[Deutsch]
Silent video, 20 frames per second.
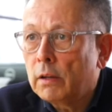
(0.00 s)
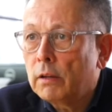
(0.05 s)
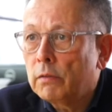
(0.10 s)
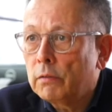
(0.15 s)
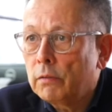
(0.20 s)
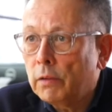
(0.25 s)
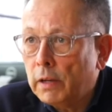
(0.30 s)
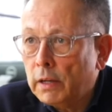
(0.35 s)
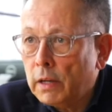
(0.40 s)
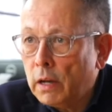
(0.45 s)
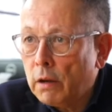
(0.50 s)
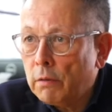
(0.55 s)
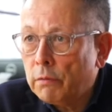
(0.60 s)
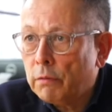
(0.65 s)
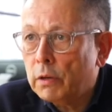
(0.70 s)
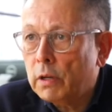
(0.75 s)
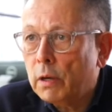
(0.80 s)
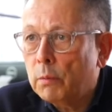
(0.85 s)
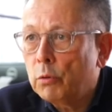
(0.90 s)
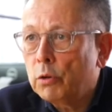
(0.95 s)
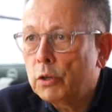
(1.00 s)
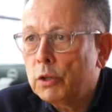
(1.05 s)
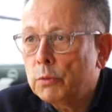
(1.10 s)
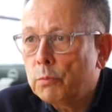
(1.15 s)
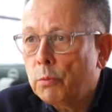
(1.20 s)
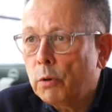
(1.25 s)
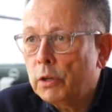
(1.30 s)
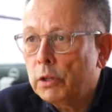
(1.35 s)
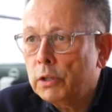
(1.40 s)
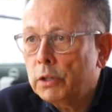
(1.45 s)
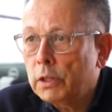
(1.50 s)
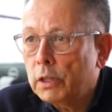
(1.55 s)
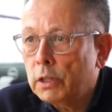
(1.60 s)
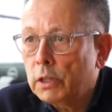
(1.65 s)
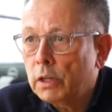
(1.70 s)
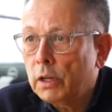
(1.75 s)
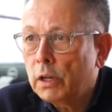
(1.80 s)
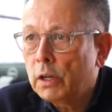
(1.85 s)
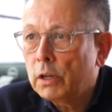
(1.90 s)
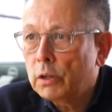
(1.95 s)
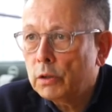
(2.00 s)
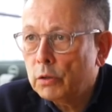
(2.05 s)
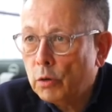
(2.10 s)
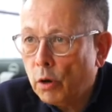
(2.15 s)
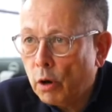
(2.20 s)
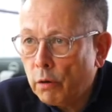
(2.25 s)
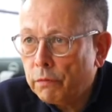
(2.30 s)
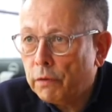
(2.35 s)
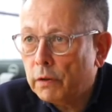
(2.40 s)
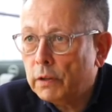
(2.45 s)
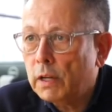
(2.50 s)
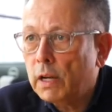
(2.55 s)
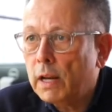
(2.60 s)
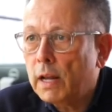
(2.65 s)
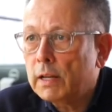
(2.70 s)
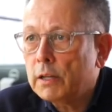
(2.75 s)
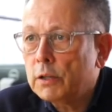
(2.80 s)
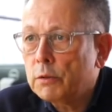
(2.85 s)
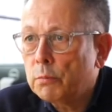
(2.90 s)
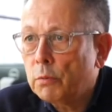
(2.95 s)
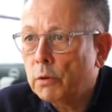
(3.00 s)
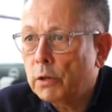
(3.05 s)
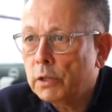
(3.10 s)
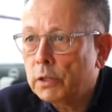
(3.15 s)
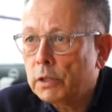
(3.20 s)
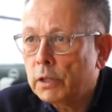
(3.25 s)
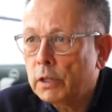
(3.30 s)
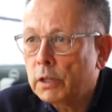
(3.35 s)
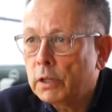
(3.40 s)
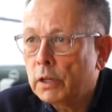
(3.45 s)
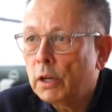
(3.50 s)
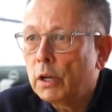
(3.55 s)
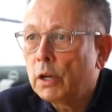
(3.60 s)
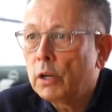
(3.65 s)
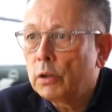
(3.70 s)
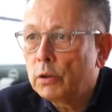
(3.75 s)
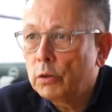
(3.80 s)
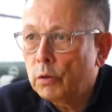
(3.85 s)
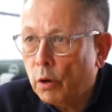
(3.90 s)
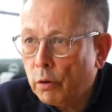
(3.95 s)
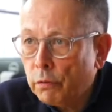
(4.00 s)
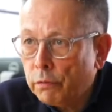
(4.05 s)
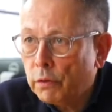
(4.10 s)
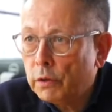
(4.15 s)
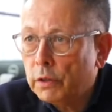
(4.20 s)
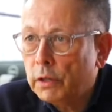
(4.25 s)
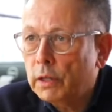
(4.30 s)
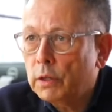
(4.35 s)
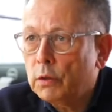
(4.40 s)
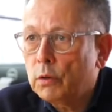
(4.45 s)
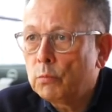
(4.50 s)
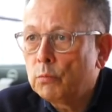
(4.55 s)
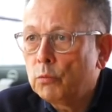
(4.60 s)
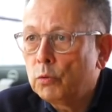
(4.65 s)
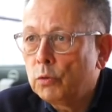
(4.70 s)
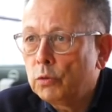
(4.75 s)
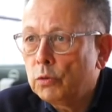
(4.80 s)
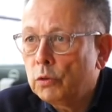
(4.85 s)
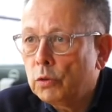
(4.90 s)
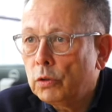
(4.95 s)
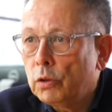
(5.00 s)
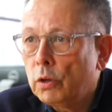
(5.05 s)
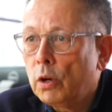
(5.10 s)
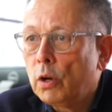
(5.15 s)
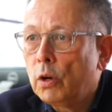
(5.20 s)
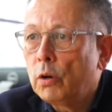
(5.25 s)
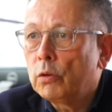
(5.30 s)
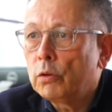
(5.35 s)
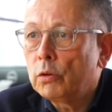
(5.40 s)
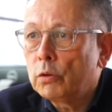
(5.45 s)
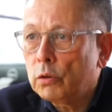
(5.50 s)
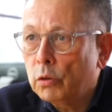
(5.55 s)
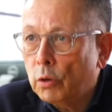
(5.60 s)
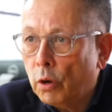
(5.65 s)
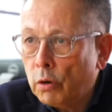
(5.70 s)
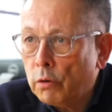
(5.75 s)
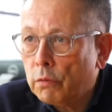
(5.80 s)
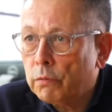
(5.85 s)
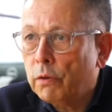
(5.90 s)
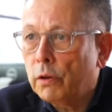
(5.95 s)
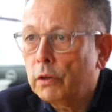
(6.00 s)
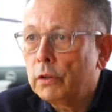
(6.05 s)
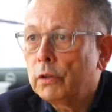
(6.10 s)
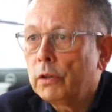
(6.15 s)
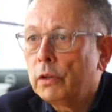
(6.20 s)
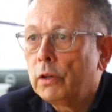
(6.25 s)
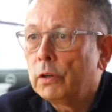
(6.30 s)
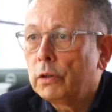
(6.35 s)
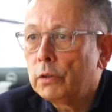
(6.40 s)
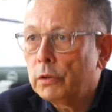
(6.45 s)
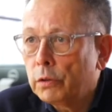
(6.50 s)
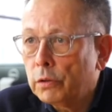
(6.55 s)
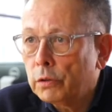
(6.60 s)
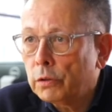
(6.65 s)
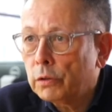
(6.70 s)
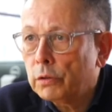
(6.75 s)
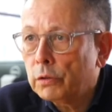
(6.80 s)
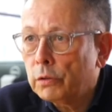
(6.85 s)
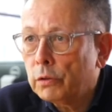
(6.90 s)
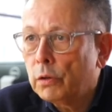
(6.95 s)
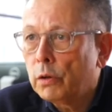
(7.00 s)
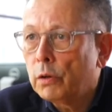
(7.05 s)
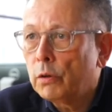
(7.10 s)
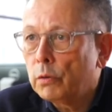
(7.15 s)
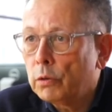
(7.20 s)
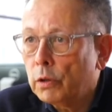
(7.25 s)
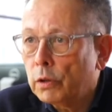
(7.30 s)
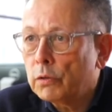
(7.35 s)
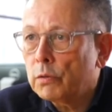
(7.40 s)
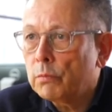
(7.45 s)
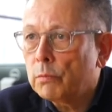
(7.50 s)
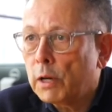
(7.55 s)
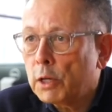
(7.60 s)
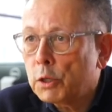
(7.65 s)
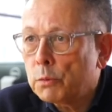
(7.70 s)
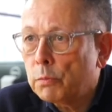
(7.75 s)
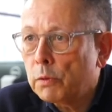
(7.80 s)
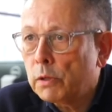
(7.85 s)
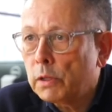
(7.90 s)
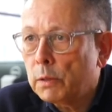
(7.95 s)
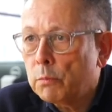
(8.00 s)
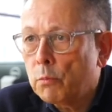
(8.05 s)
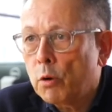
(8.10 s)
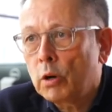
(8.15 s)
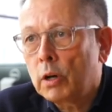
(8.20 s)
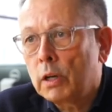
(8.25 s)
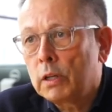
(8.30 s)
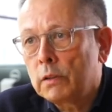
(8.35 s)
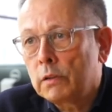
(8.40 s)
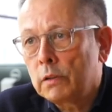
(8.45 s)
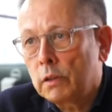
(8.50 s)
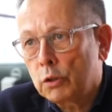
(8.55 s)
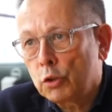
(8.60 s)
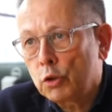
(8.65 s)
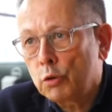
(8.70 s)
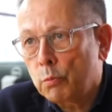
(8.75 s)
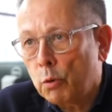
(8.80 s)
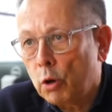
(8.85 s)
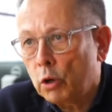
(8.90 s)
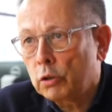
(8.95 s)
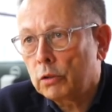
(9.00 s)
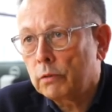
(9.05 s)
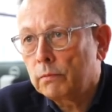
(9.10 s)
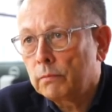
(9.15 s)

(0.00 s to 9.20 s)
Weder von der Bundespolitik noch von der Landespolitik noch von den Kommunen und noch von Kirchen oder zum Beispiel dem organisierten Sport.